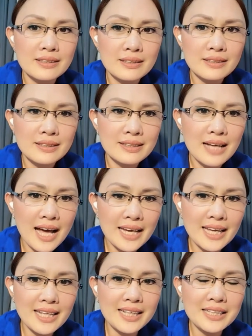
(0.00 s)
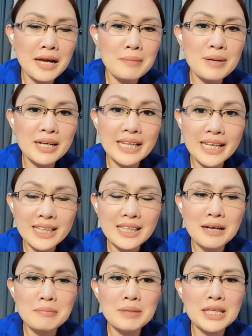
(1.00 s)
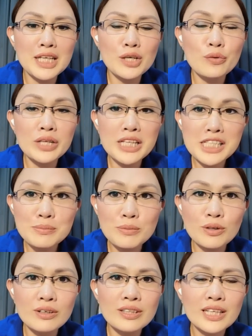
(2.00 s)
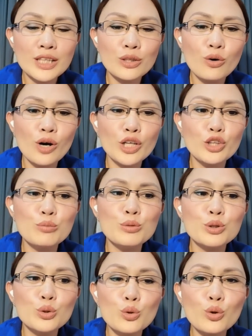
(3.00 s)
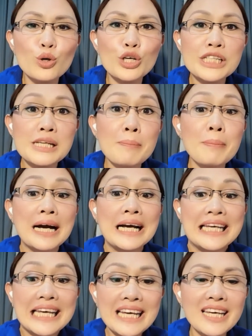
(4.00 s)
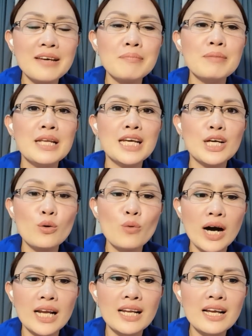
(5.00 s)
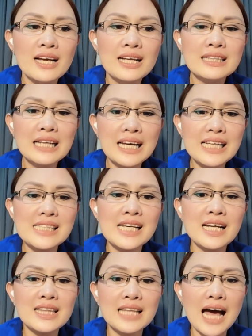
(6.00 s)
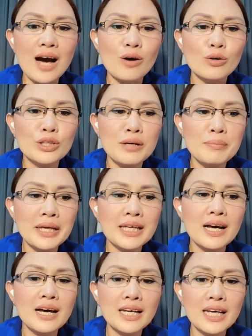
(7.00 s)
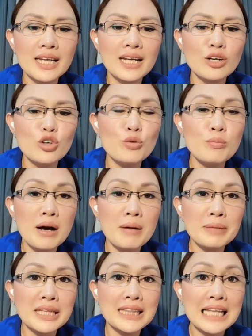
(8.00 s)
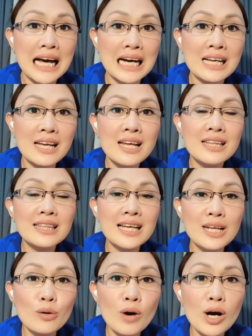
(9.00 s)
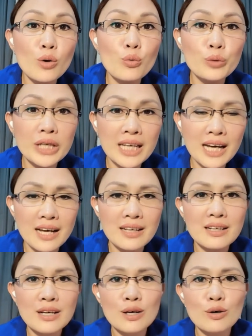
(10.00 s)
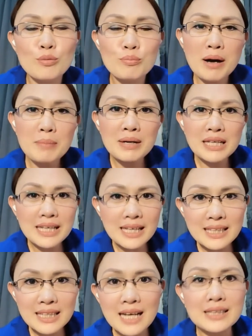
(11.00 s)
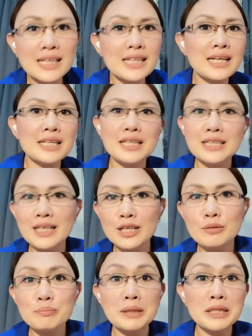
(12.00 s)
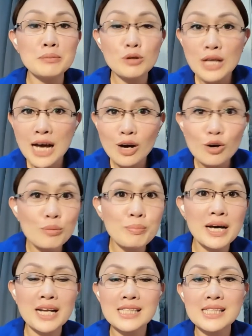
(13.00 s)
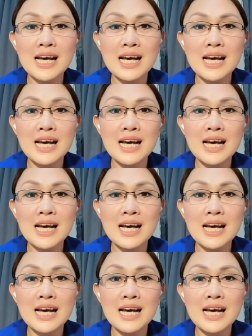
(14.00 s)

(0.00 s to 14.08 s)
Gaya ng nabanggit ang bilingualismo, ito ay tumutukoy sa pagiging bilingual ng isang tao na may kakayanang gumamit ng dalawang wika. Kung babalikan natin kanina yung panimula ko para sa